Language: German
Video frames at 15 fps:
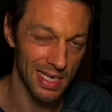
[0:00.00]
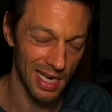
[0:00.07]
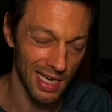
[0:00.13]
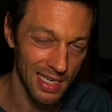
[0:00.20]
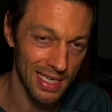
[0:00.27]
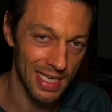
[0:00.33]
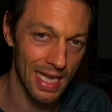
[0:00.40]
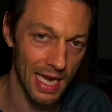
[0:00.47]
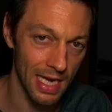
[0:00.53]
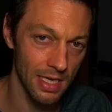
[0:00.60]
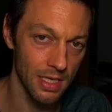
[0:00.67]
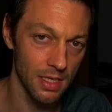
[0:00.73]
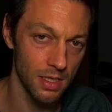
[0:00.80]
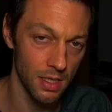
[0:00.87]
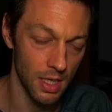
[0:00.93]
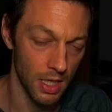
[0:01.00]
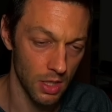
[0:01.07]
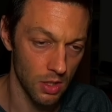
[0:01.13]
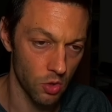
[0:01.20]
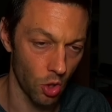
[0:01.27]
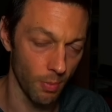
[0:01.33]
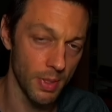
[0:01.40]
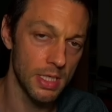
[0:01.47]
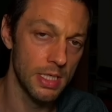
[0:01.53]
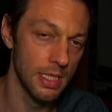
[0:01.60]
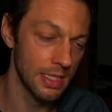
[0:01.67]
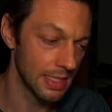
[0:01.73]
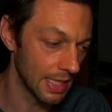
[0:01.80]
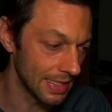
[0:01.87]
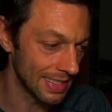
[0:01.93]
dann gerne
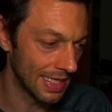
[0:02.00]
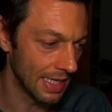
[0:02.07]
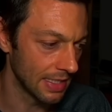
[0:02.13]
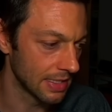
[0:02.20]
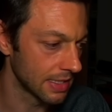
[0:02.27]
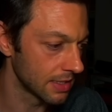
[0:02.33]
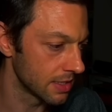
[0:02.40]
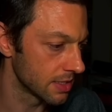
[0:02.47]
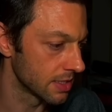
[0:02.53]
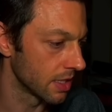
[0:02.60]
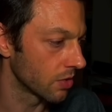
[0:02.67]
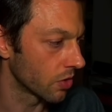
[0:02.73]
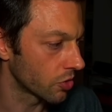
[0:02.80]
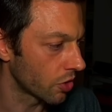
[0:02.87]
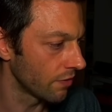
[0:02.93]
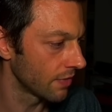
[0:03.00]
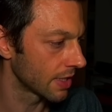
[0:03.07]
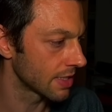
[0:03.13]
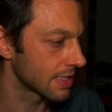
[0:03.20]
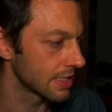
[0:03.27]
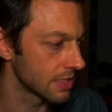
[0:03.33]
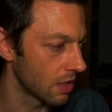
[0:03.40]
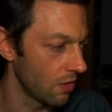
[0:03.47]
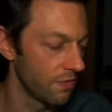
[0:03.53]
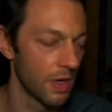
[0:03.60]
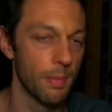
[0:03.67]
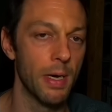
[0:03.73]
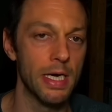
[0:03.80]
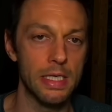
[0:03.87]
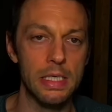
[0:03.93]
kommentieren, dann gerne kritisieren, dann können wir das Ganze
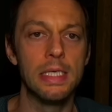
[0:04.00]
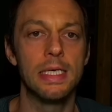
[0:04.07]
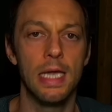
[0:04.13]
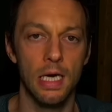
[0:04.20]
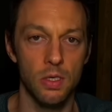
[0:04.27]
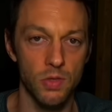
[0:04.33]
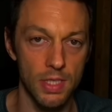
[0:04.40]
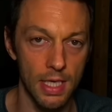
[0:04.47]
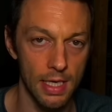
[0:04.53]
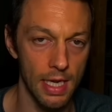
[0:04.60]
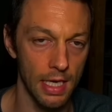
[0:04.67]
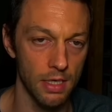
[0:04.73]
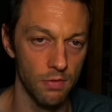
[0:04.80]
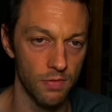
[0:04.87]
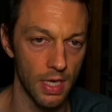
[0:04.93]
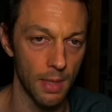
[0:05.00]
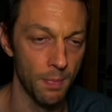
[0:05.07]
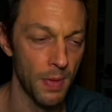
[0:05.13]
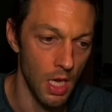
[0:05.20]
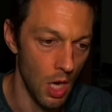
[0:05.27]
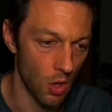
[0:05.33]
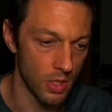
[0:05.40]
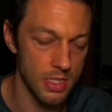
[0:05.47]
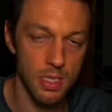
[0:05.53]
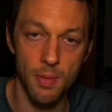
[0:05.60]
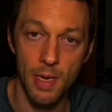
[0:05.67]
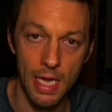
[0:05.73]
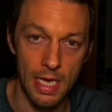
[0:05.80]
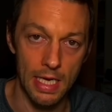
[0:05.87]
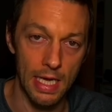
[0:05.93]
aufarbeiten. Dadurch lernen wir. Und
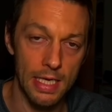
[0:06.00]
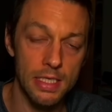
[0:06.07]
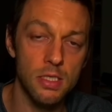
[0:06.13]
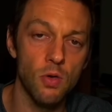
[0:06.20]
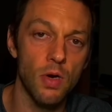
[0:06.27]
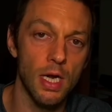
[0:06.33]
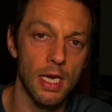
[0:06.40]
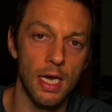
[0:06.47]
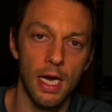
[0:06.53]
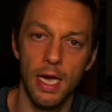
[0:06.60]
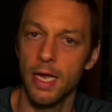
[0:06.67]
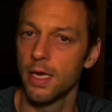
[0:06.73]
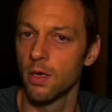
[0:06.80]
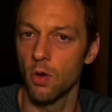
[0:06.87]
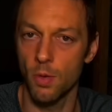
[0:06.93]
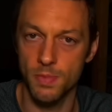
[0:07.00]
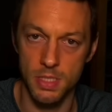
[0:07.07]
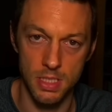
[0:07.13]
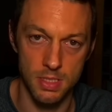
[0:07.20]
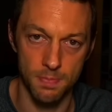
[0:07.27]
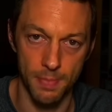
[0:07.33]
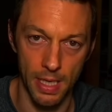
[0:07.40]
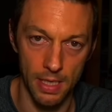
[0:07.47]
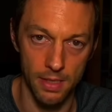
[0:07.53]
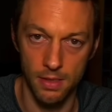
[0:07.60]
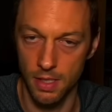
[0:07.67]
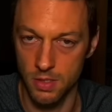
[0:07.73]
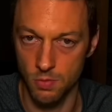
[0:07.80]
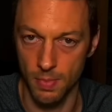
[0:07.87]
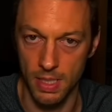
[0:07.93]
deshalb lade ich auch alle ein, ob es jetzt Ben,
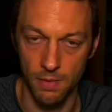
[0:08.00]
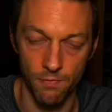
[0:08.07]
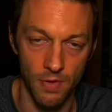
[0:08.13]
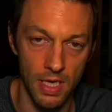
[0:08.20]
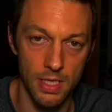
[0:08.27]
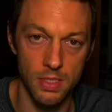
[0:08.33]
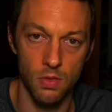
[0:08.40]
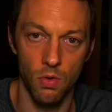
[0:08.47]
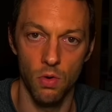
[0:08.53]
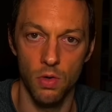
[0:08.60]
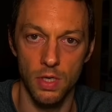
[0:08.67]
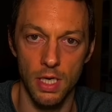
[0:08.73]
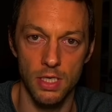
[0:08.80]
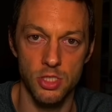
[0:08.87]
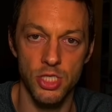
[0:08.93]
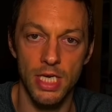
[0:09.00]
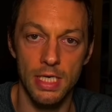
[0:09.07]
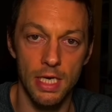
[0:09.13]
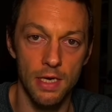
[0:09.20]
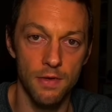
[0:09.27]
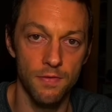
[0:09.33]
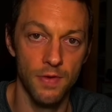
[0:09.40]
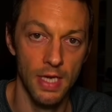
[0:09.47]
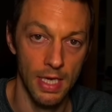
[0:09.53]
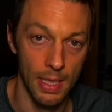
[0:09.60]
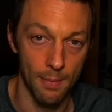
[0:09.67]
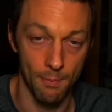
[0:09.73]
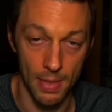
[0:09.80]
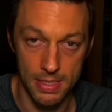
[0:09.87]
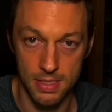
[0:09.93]
also Mann im Wald oder Jackknife,
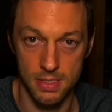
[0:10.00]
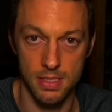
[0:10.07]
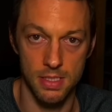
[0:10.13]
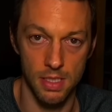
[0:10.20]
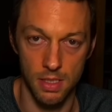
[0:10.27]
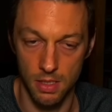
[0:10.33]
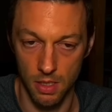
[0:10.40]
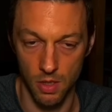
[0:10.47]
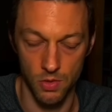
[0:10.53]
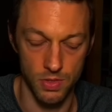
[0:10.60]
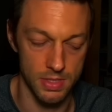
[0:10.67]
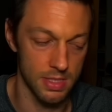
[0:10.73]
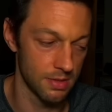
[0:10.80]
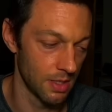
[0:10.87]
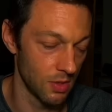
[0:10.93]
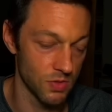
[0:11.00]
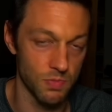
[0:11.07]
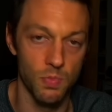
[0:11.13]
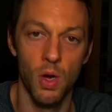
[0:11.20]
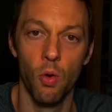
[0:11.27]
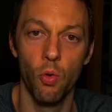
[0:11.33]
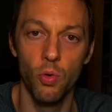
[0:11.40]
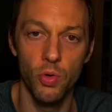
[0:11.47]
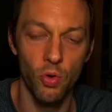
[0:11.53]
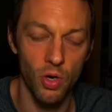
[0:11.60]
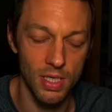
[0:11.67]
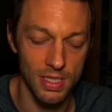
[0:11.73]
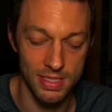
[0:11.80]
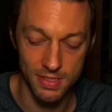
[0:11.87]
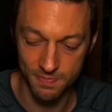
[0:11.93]
Mattes äh, aus, aus dem hohen
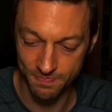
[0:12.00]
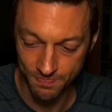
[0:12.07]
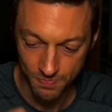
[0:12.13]
Norden ist,